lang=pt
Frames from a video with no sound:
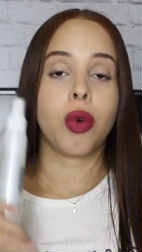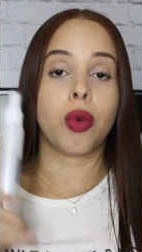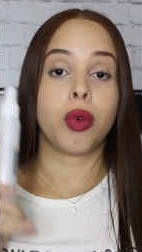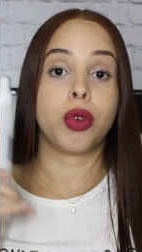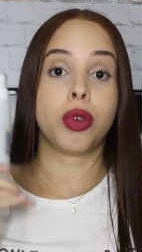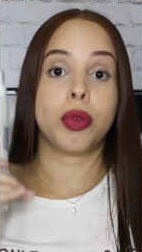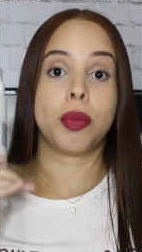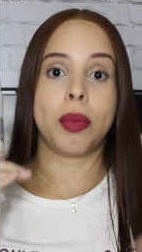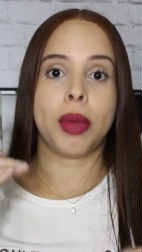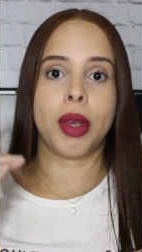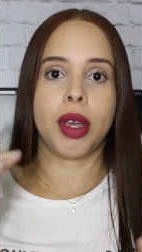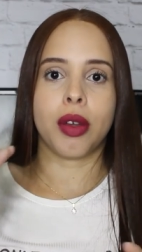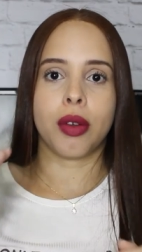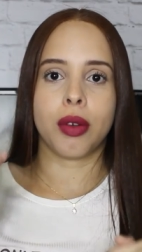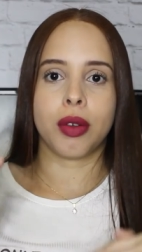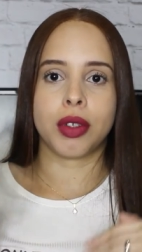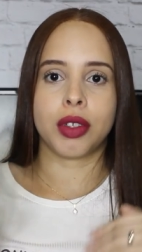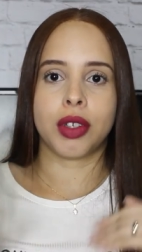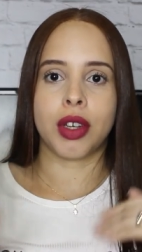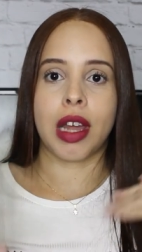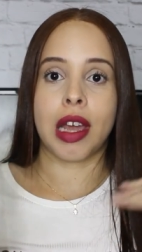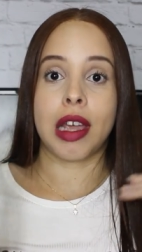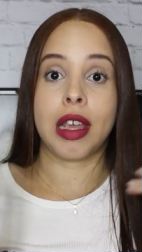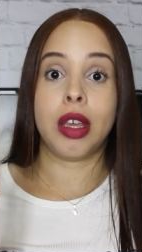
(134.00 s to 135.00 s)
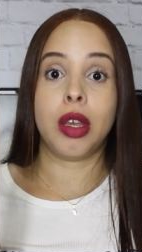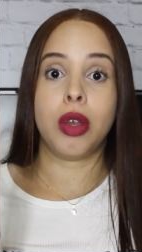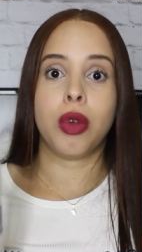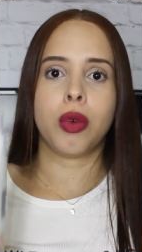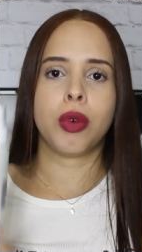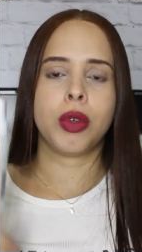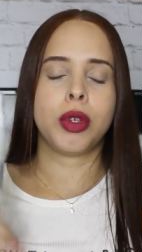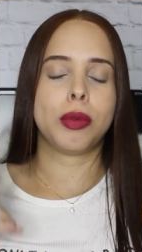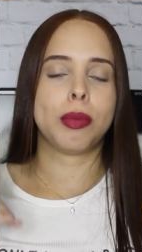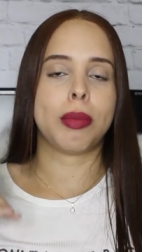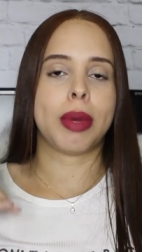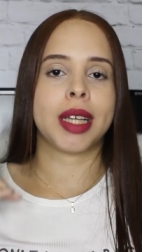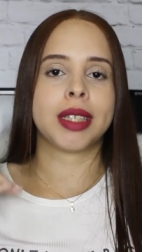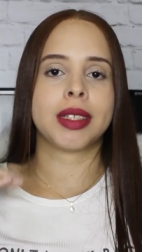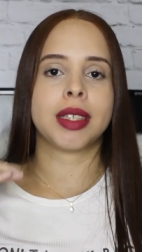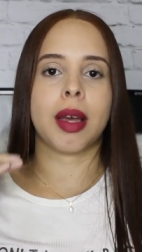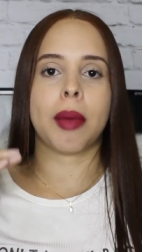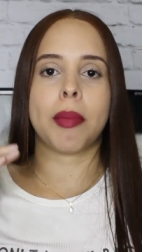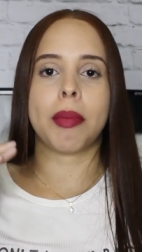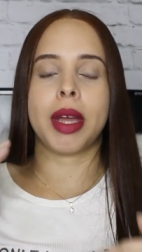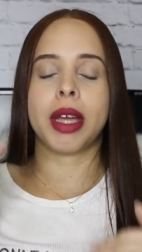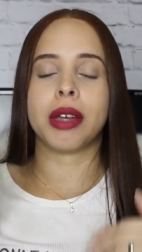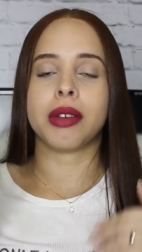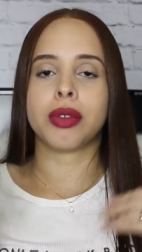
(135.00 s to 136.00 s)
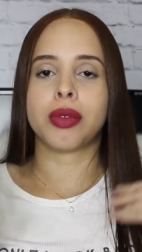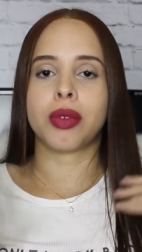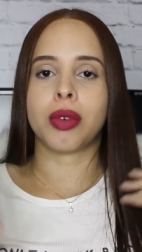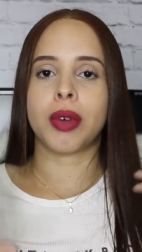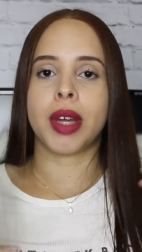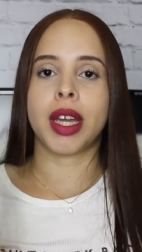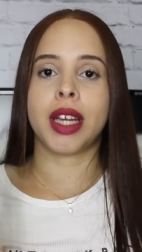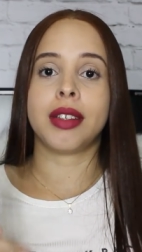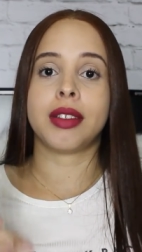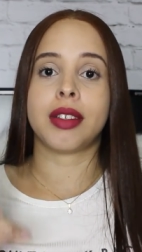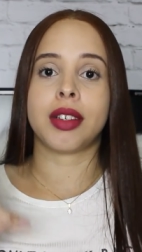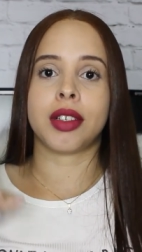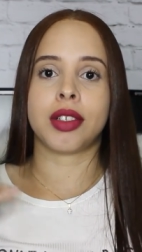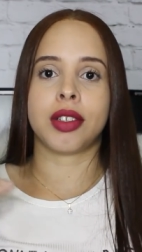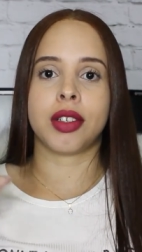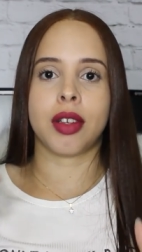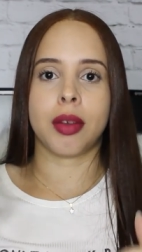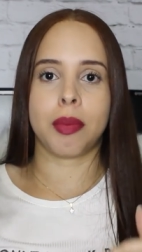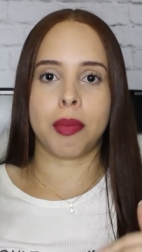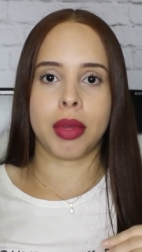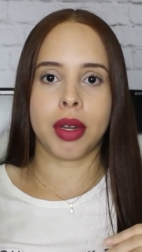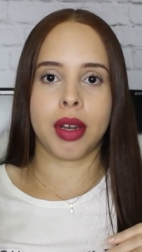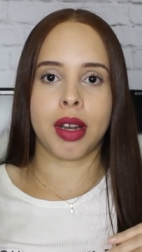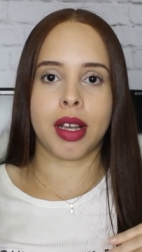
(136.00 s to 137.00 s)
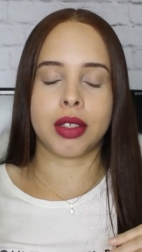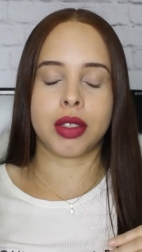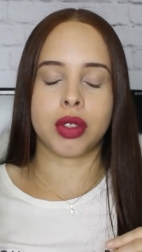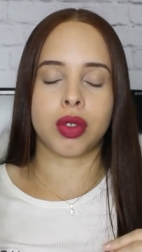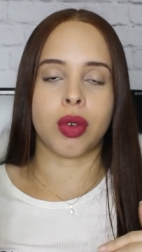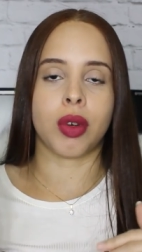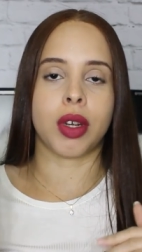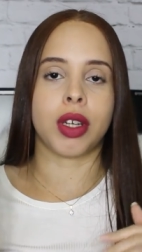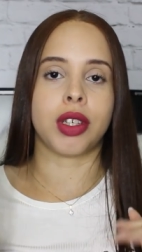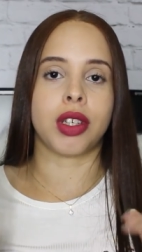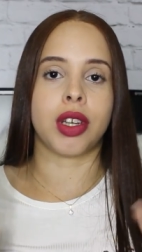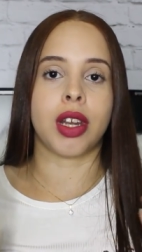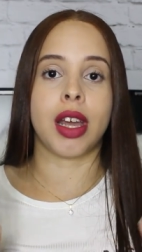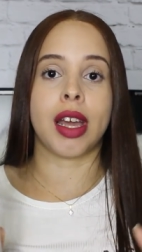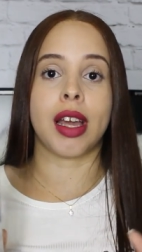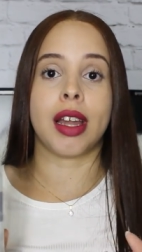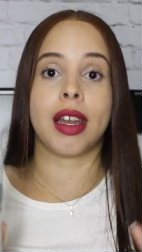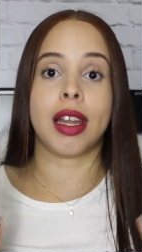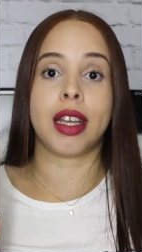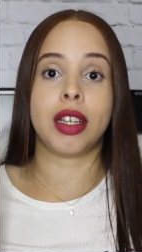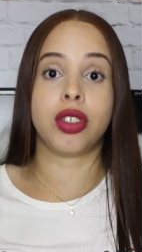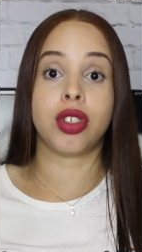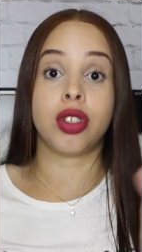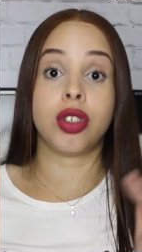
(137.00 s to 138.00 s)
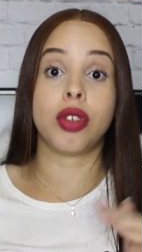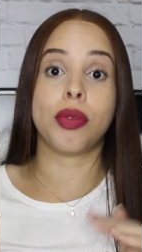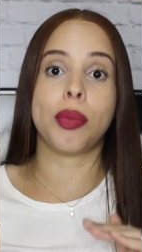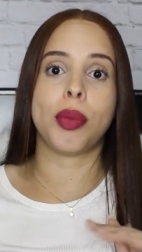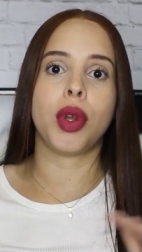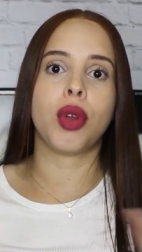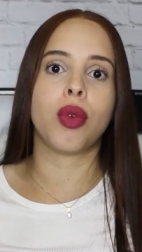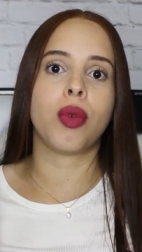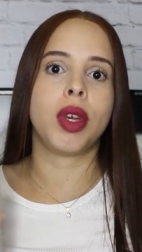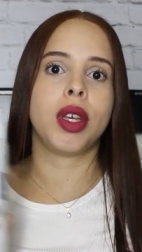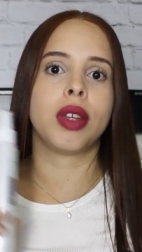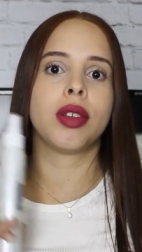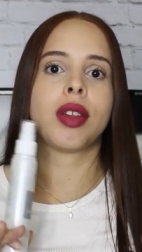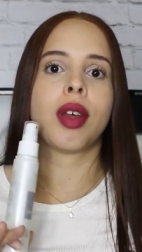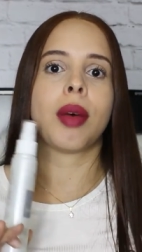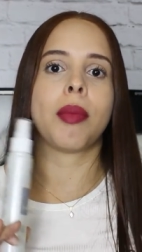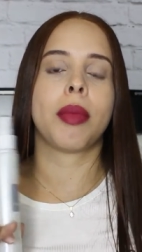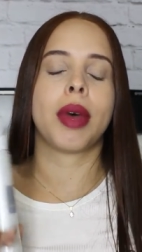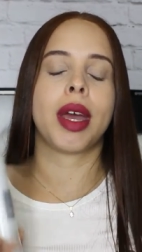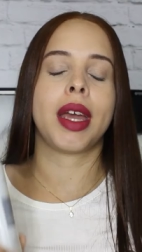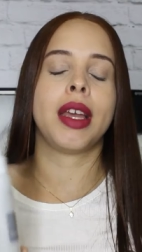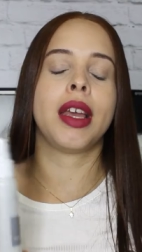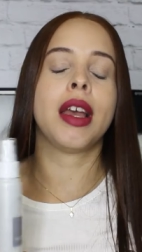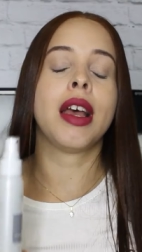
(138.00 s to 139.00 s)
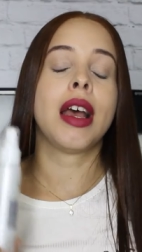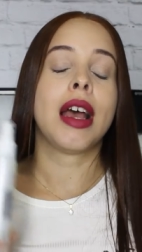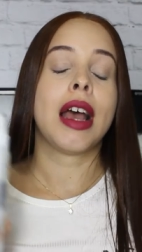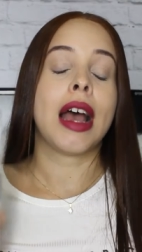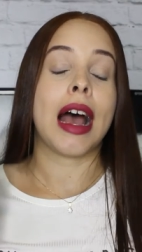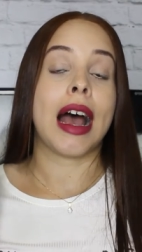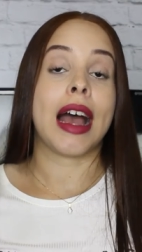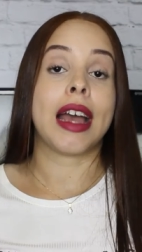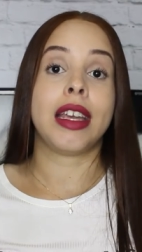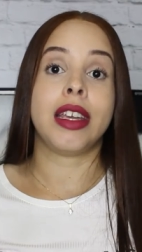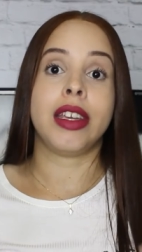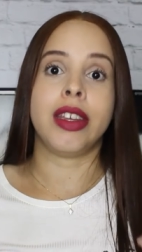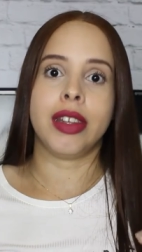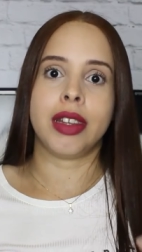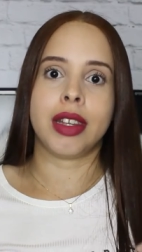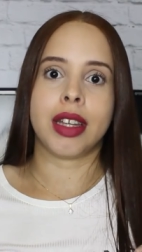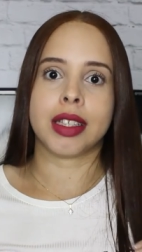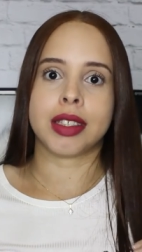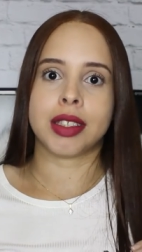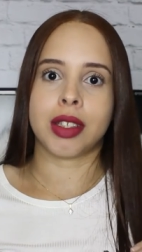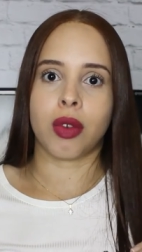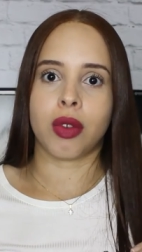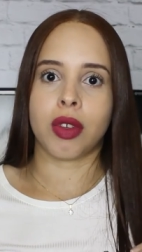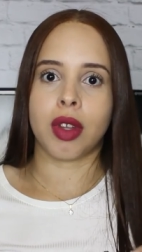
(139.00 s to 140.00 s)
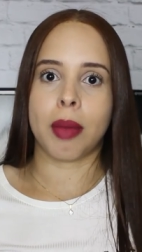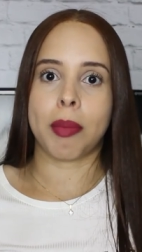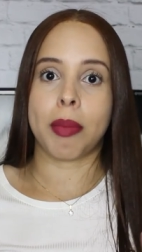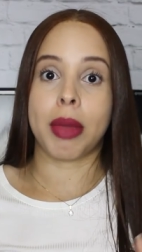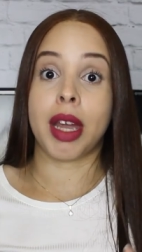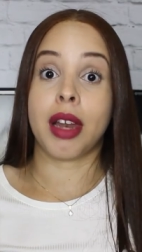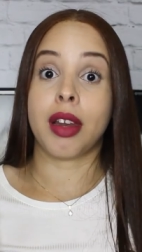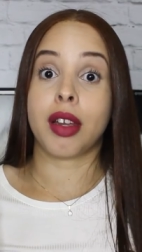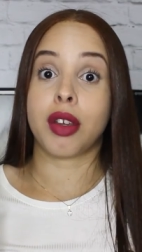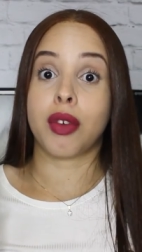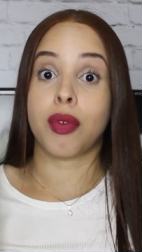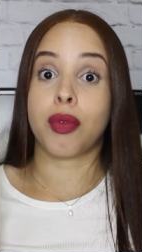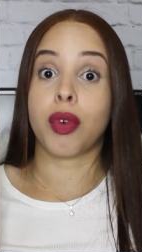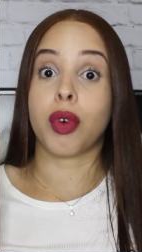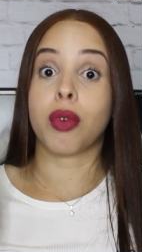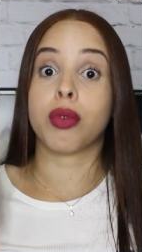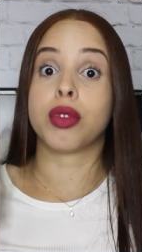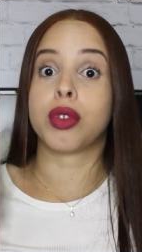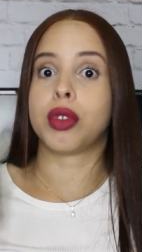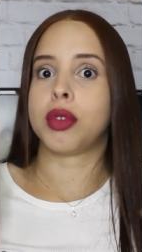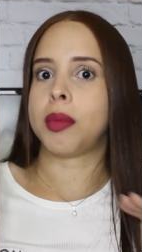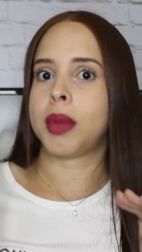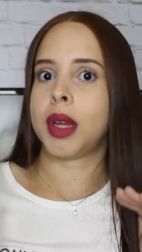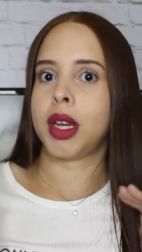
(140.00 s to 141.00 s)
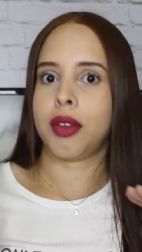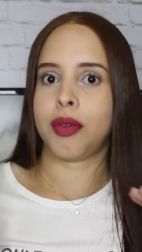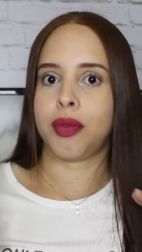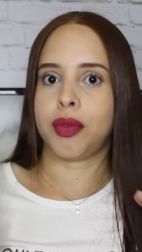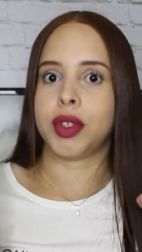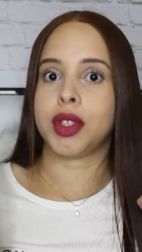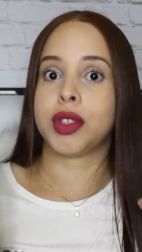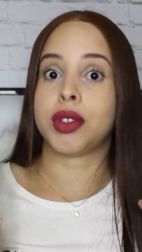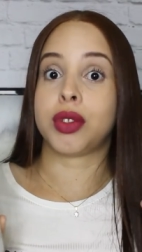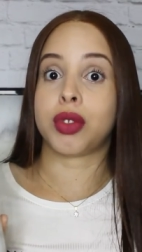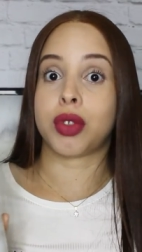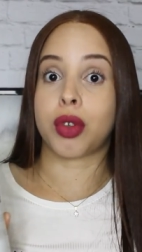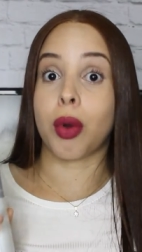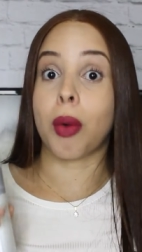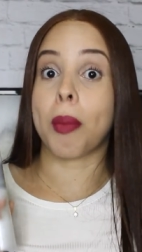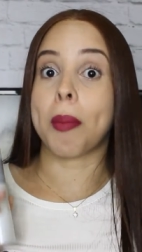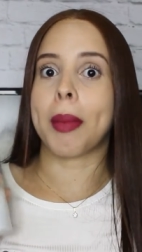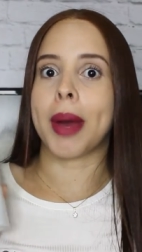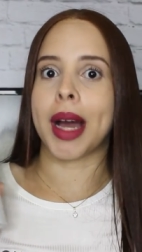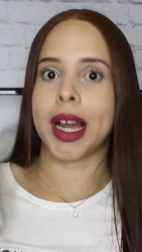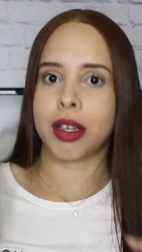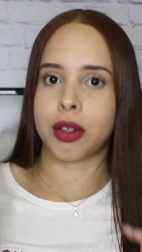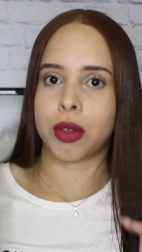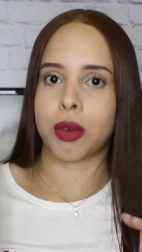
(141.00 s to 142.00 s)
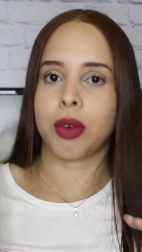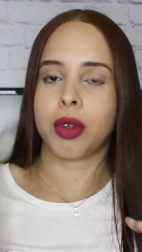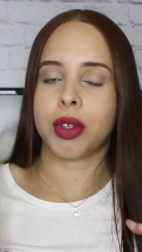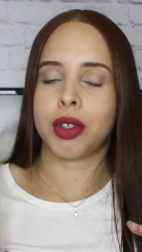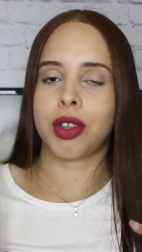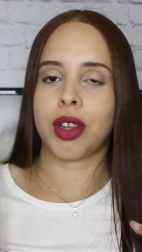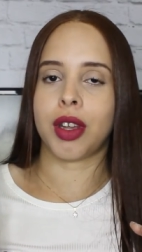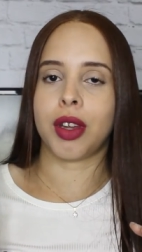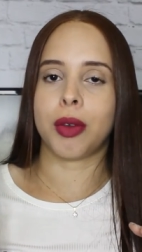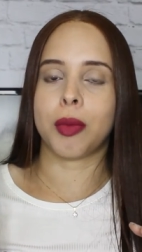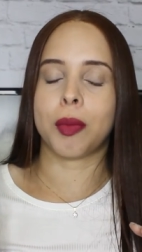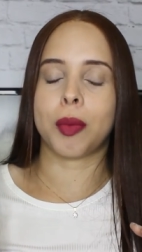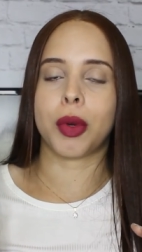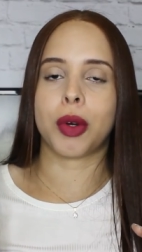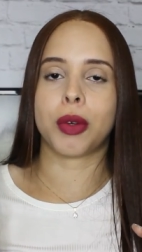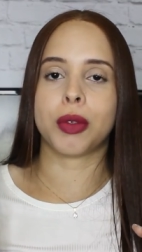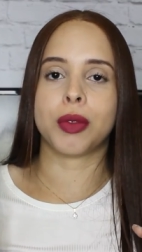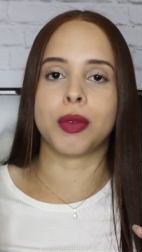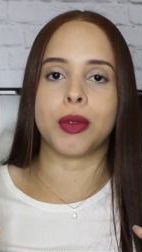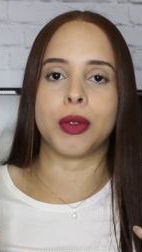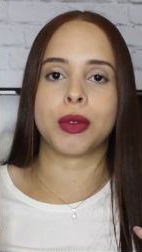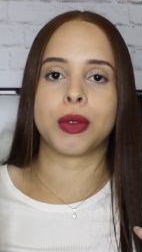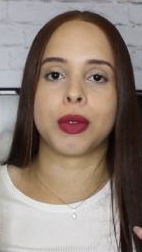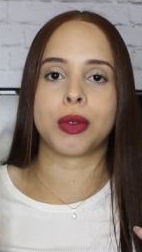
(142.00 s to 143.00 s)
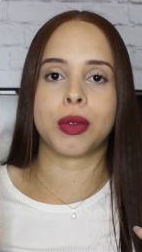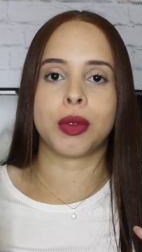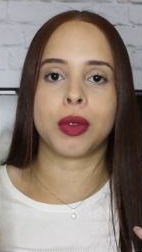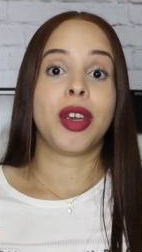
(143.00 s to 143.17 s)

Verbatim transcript: os pelos, né, e o espaçamento entre as depilações, né? Além de diminuir também a irritação da da pele, que foi um dos benefícios que eu mais gostei no produto.